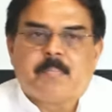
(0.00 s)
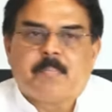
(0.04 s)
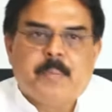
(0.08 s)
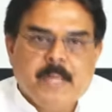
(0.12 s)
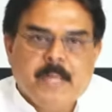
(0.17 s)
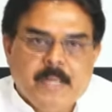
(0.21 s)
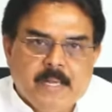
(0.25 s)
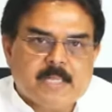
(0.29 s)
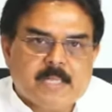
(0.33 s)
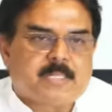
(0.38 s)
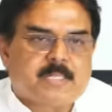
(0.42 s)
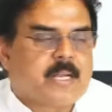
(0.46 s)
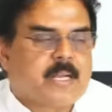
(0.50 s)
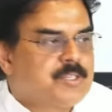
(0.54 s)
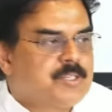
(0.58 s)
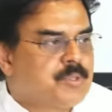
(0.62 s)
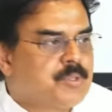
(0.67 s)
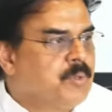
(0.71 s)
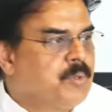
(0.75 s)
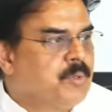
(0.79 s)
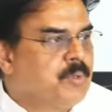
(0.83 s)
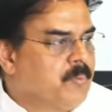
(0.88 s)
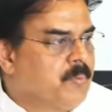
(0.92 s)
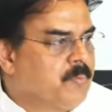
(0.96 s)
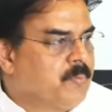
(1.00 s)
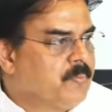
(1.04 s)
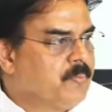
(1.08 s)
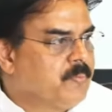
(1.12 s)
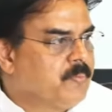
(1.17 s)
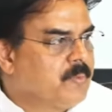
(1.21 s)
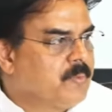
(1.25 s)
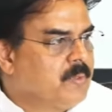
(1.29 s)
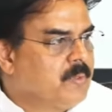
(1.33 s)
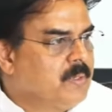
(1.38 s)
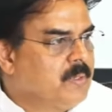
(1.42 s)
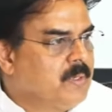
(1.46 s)
ఏదైతే పీడిఎస్ రైస్
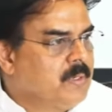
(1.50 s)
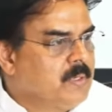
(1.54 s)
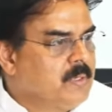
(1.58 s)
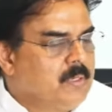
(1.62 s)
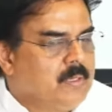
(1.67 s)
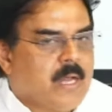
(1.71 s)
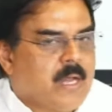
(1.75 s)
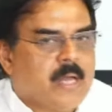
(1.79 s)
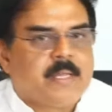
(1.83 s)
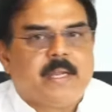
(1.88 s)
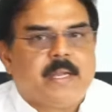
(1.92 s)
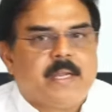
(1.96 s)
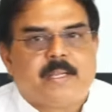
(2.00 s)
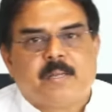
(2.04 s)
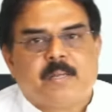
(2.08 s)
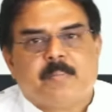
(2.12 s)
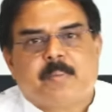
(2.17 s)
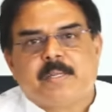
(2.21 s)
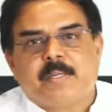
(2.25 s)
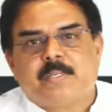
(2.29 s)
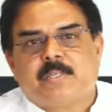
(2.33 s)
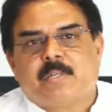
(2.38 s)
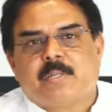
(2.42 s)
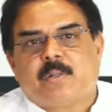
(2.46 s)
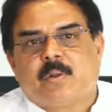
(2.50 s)
ఉందో దానికి